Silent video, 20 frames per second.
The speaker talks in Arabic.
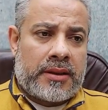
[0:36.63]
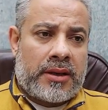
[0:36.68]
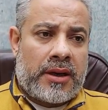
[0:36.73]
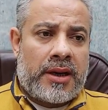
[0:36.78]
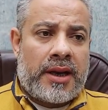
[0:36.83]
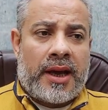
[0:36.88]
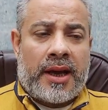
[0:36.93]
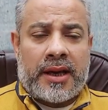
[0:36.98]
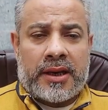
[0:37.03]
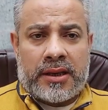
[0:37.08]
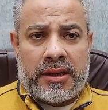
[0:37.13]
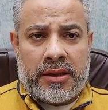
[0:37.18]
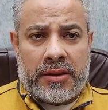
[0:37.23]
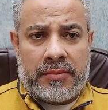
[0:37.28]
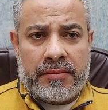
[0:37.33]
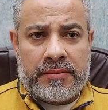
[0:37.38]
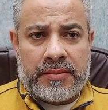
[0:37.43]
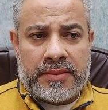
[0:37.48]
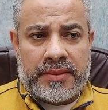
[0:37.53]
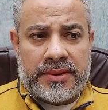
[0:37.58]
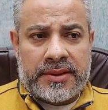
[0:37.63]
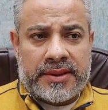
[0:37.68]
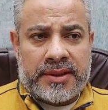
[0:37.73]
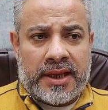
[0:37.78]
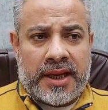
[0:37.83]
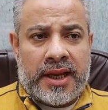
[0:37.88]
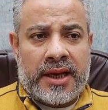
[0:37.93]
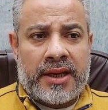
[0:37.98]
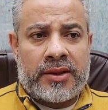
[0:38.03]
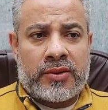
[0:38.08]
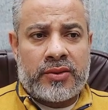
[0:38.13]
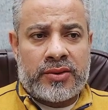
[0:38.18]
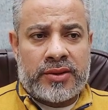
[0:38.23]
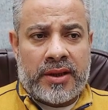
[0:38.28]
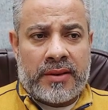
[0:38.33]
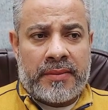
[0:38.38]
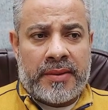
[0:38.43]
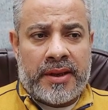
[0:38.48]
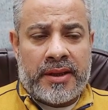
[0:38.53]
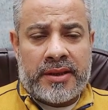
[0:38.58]
قال حكيم سألت
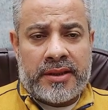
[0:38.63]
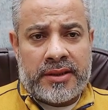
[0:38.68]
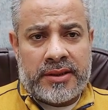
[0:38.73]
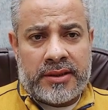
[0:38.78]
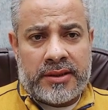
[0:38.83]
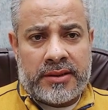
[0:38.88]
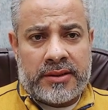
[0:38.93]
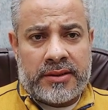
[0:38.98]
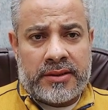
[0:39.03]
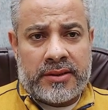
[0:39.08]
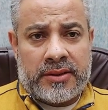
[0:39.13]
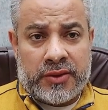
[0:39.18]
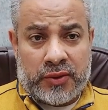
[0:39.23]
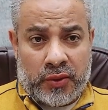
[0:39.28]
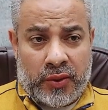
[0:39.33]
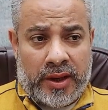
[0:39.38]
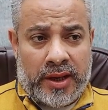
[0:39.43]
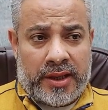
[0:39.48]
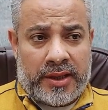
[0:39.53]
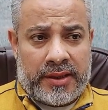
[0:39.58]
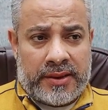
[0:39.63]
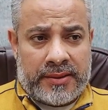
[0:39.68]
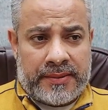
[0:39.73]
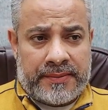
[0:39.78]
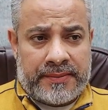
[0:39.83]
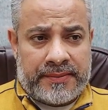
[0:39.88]
زماني سؤال